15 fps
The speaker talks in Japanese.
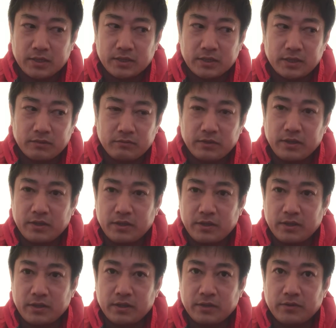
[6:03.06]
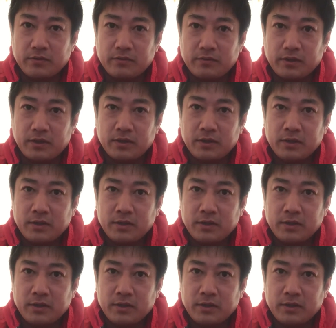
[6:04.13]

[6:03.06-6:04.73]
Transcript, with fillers: かったので、えー、今日は